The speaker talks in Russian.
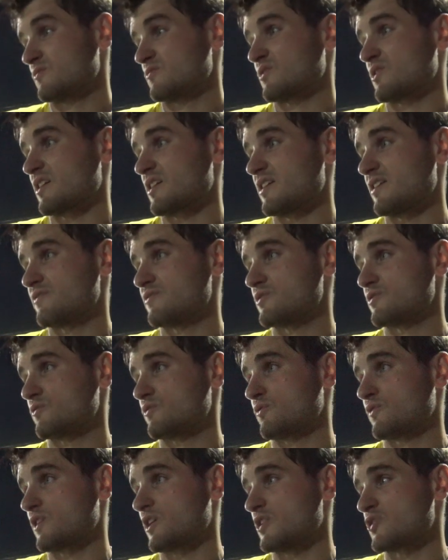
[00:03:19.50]
Скорее
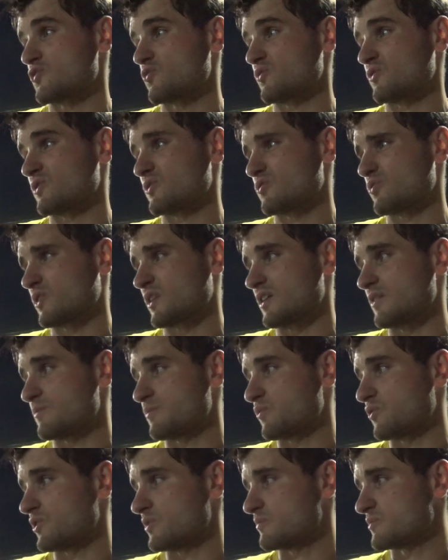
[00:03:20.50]
всего, в кольчуге. На натуральном
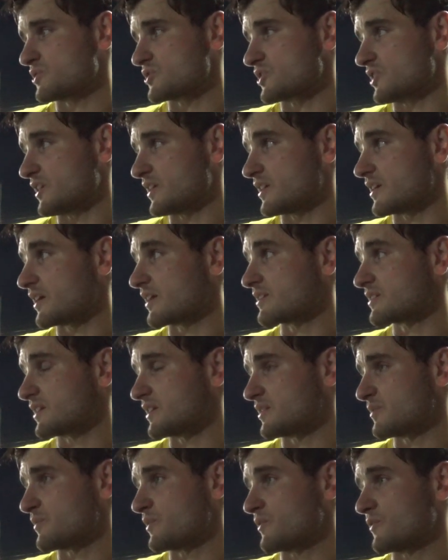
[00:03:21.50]
поле им тяжелее играть.
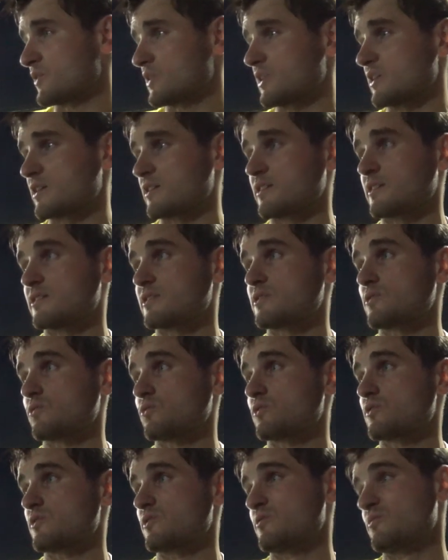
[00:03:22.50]
Они привыкли к
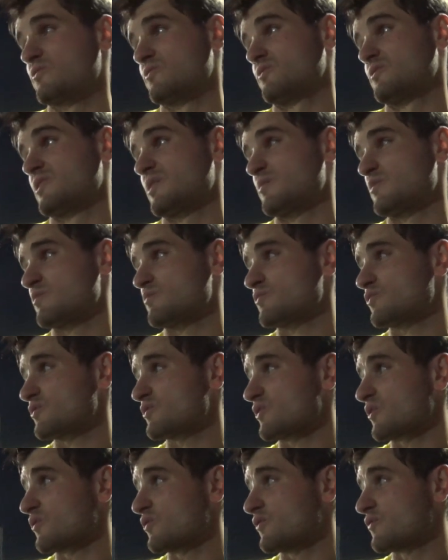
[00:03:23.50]
искусственному. Там немного
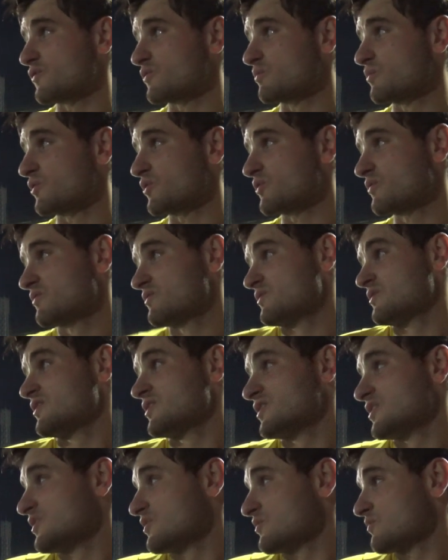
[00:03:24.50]
другой футбол.
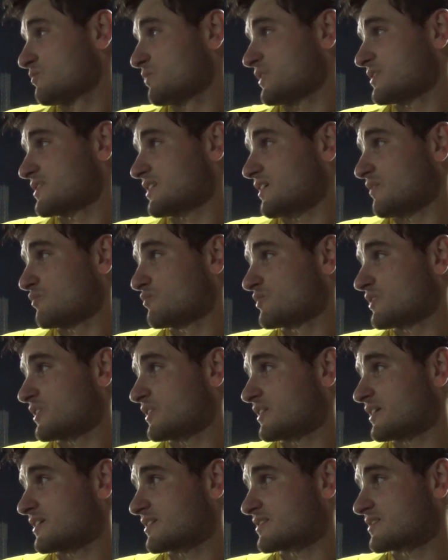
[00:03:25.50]
Поставлю на
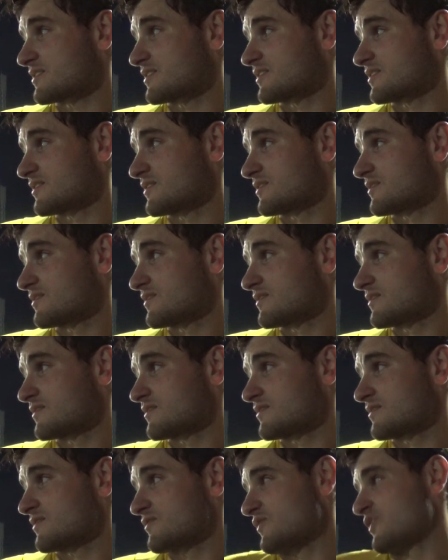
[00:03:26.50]
нас
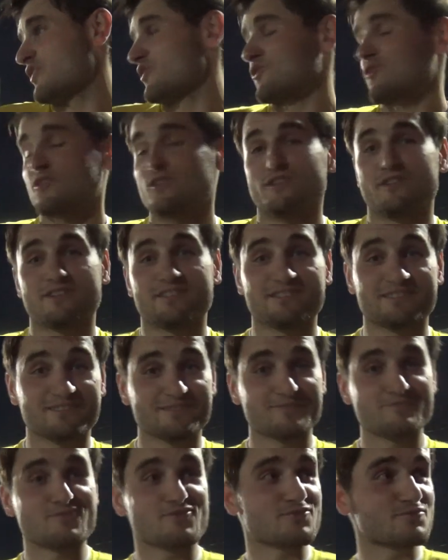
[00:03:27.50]
2-0.
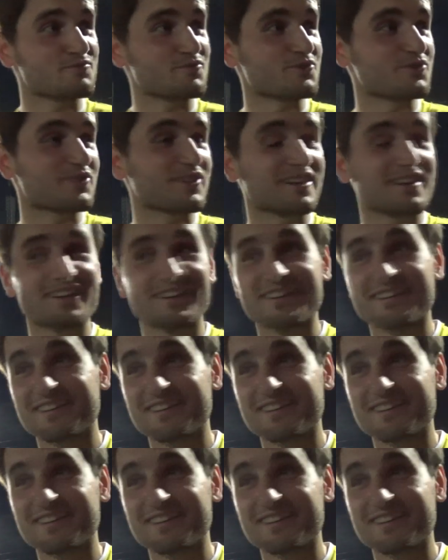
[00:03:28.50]
Пусть будет так.